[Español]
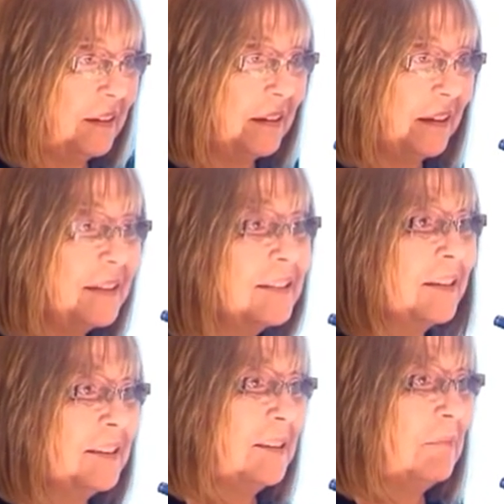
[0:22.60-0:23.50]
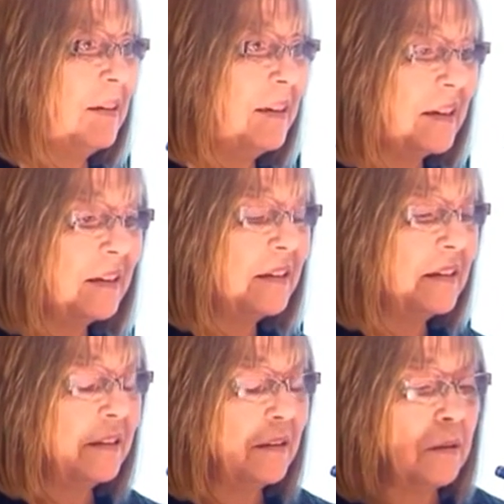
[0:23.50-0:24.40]
esa disciplina
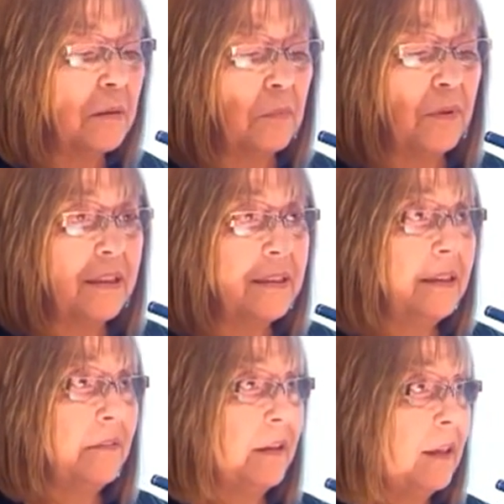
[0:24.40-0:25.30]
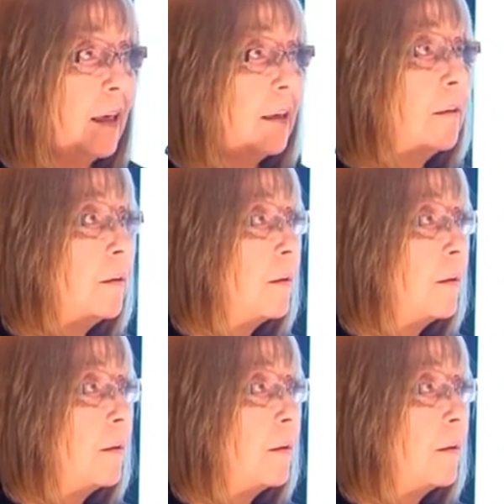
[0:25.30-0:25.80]
puede significar